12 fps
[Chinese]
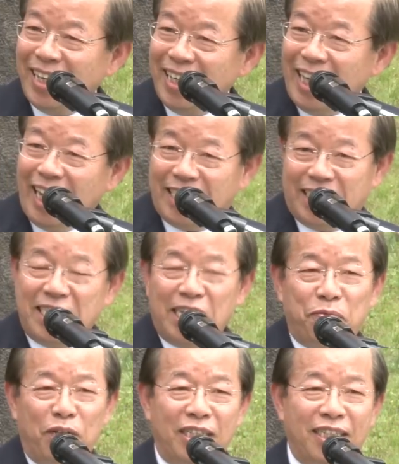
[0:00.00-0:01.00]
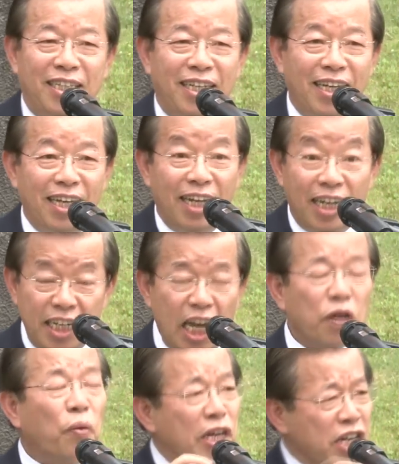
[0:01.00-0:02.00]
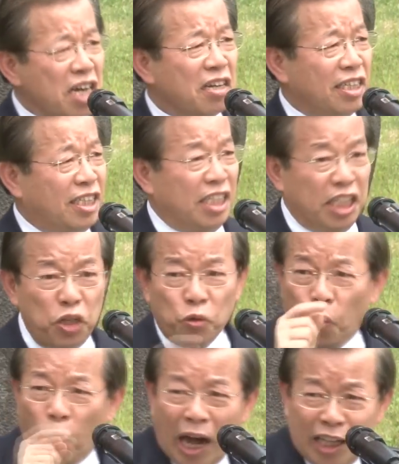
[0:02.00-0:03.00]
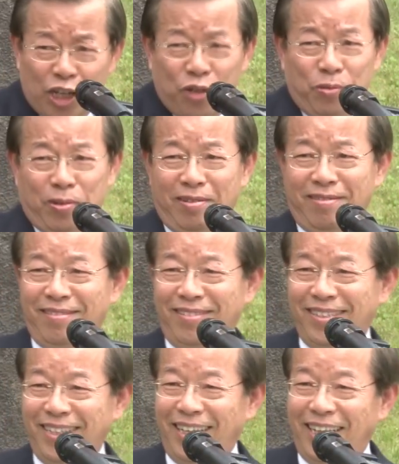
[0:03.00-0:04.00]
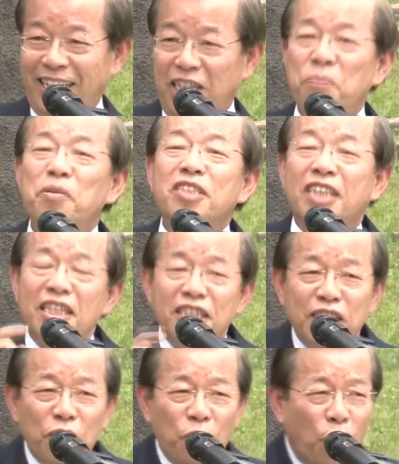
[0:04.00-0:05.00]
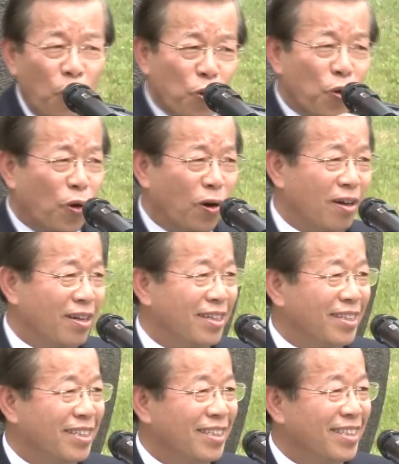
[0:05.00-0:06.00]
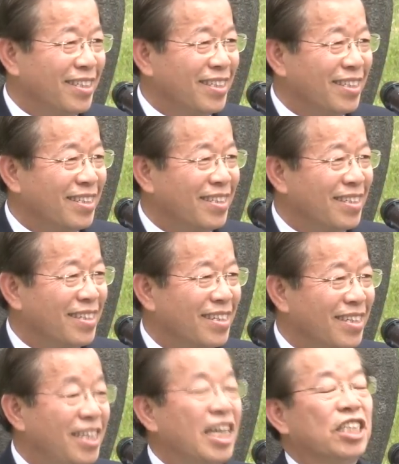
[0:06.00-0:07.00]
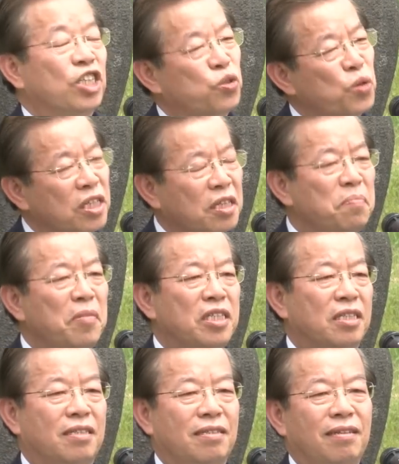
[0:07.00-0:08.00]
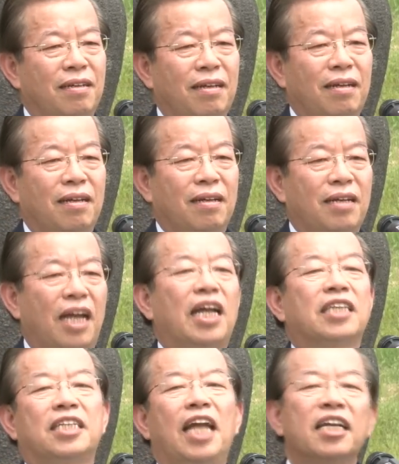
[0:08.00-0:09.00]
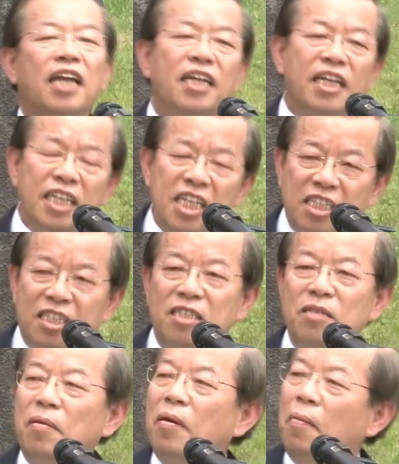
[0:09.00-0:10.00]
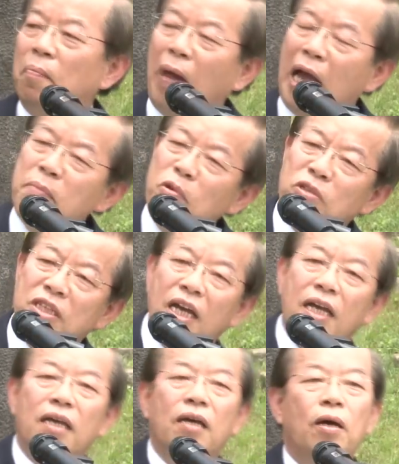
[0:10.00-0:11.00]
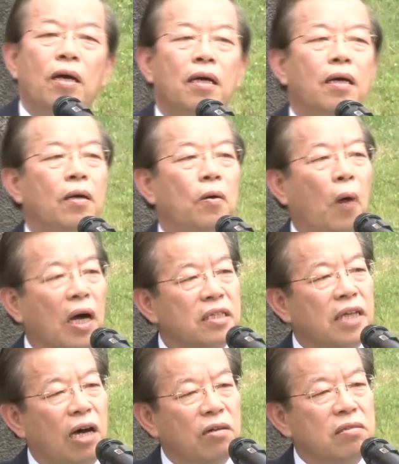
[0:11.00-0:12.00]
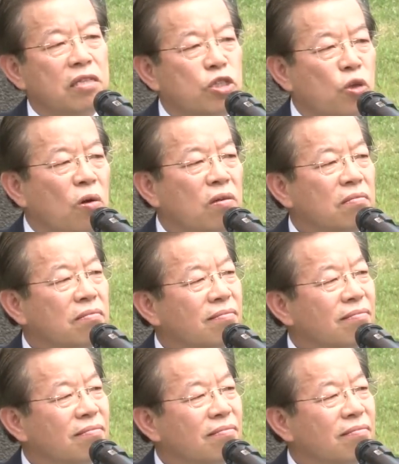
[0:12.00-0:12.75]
你会死也未死。你爱烦恼的是，你有活着无？你有没有曾经活过？你若是醉生梦死，咱若是让咱的历史埋没在荒草之中，